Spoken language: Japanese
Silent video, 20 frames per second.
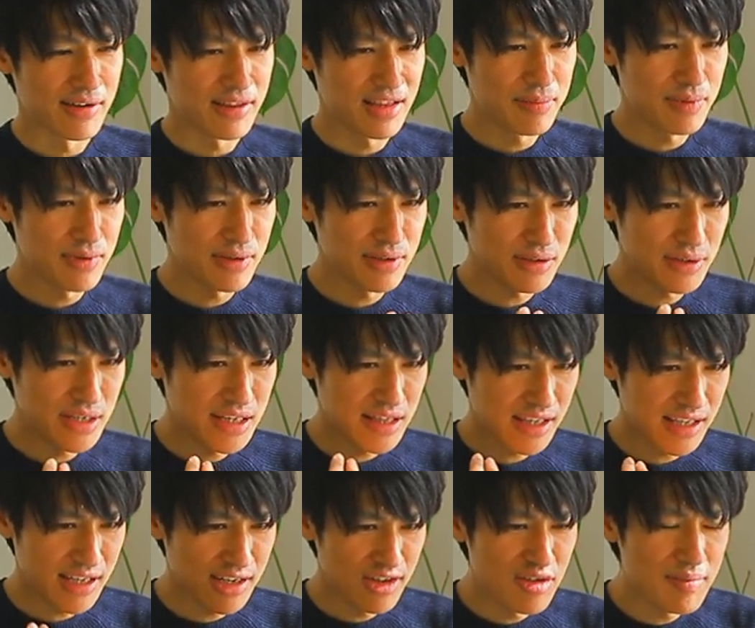自分のね、
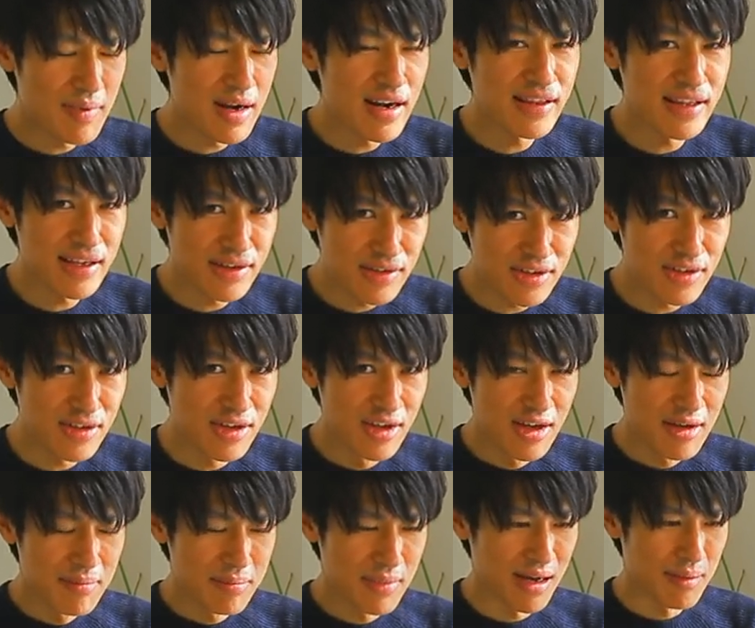力生まれてる、
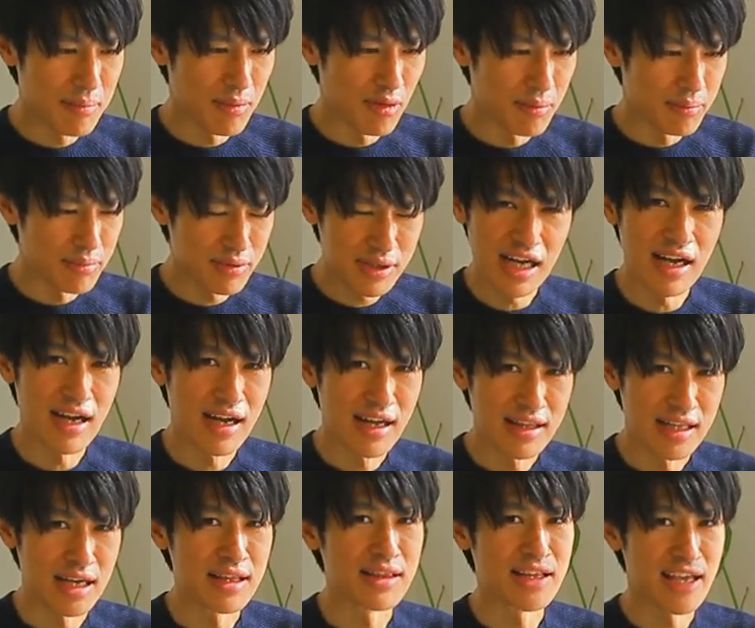まあ、もう部下
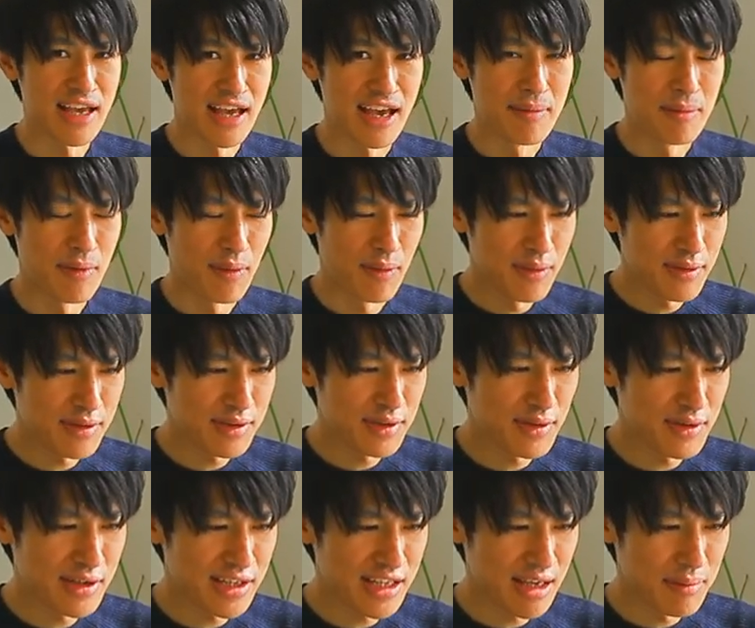なんで、もう本
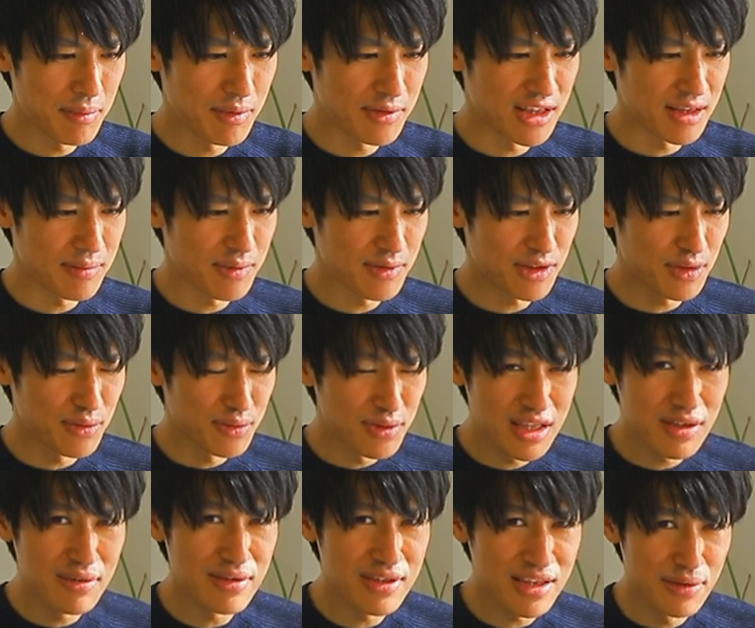当にね、もう自分の
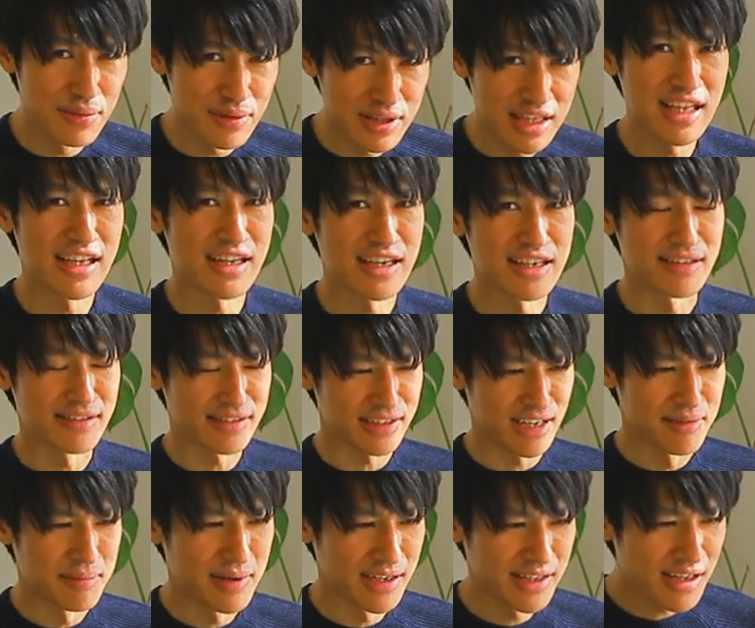内々の内じゃないです
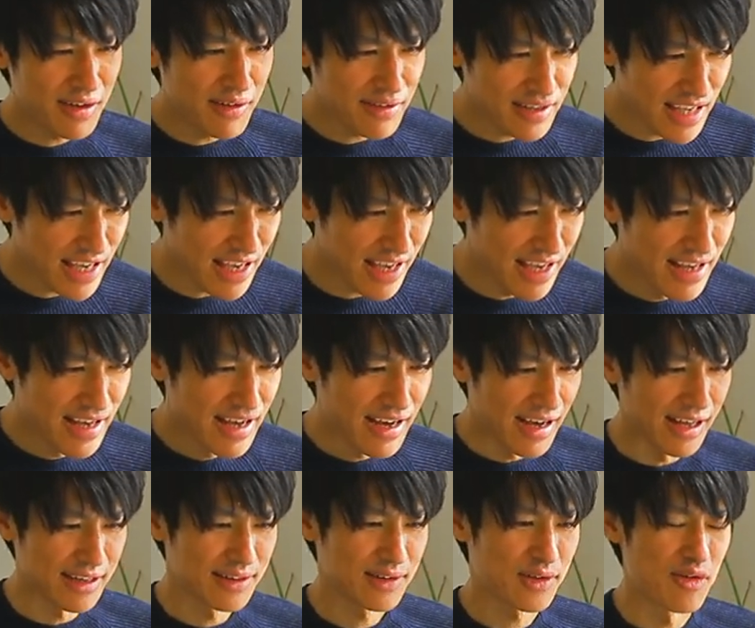か。まあ、なので、
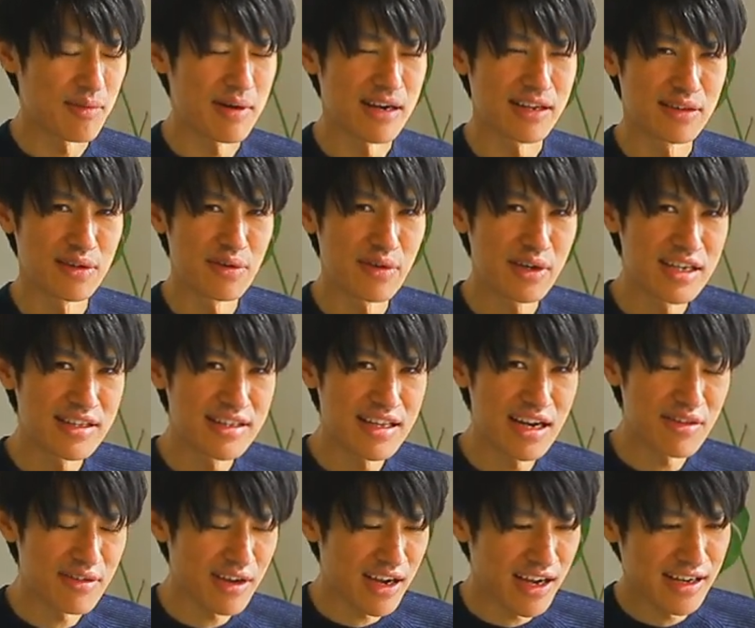あそこまで強気に
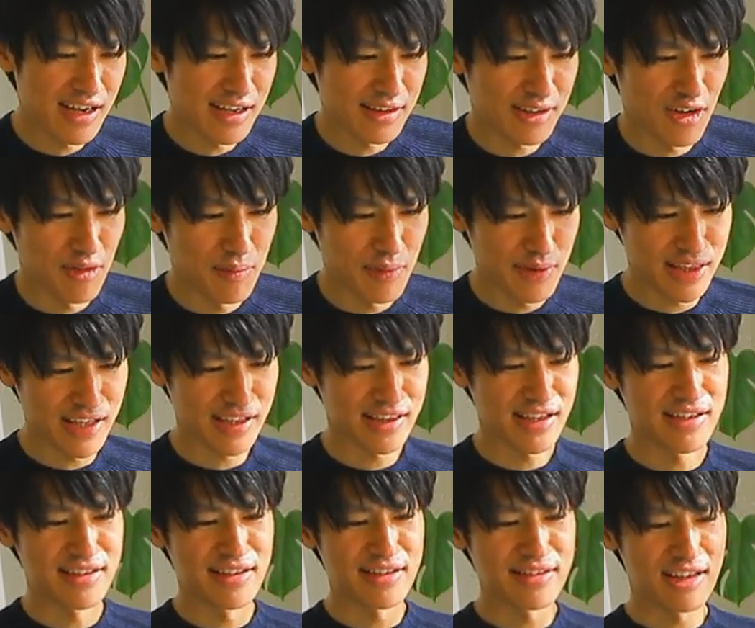出るのかなとか思っちゃっ
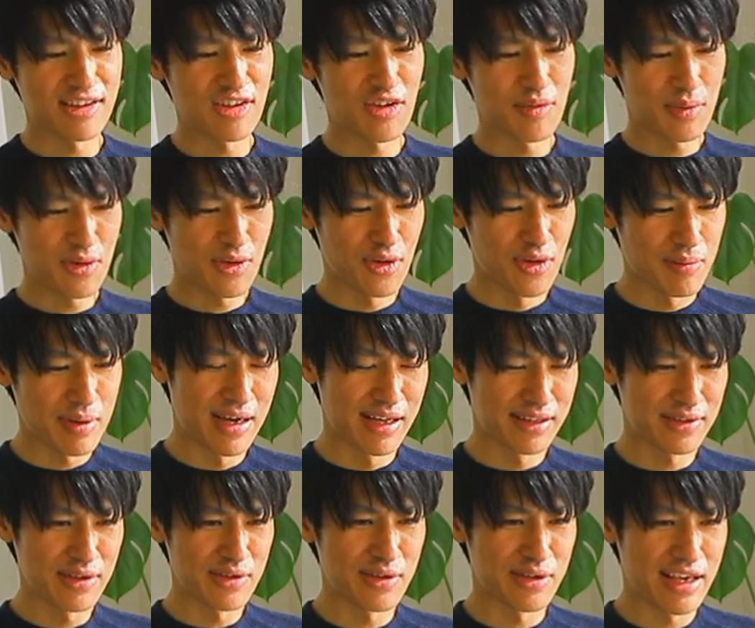たんですけども、ま
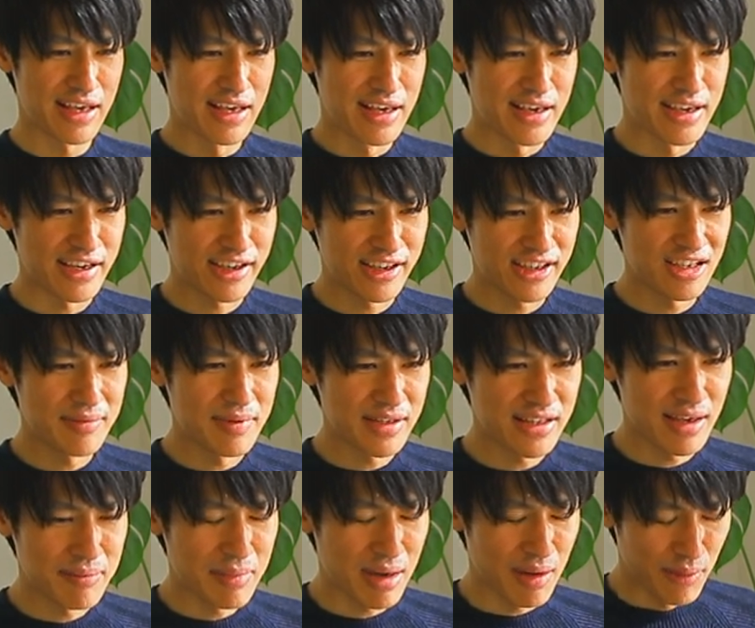あ、そういうのね、ひっくる
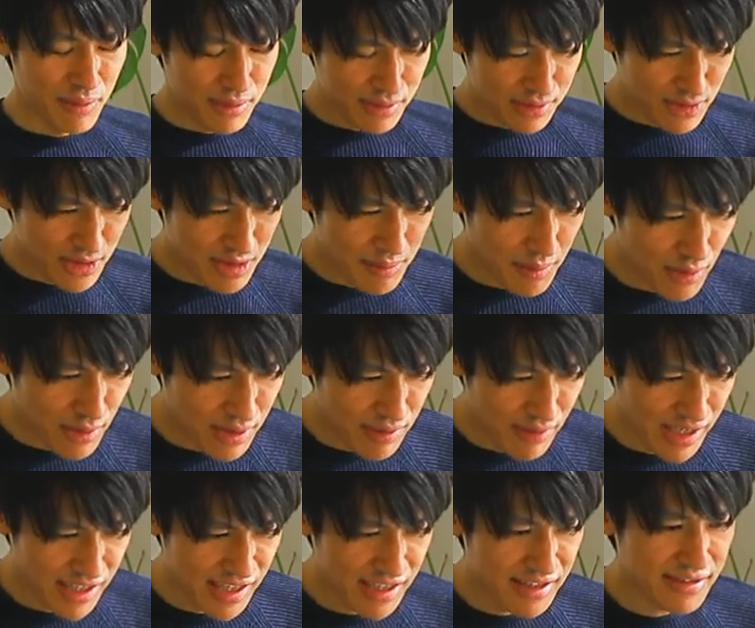めて、まあ、本当に申し
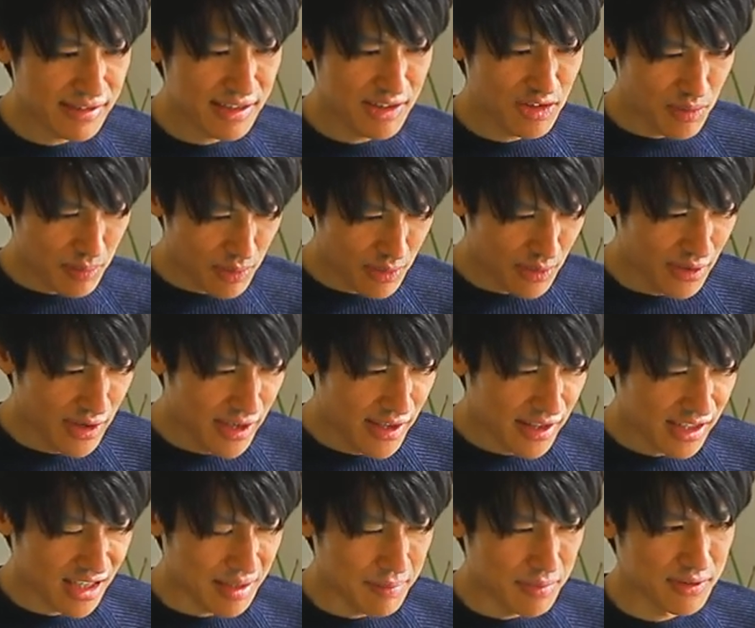訳ないですけども、
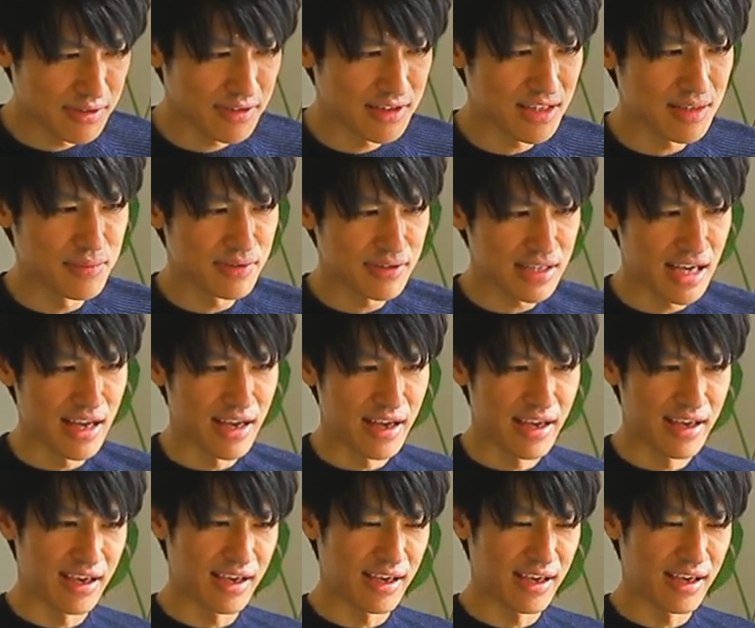鬼舞辻無惨、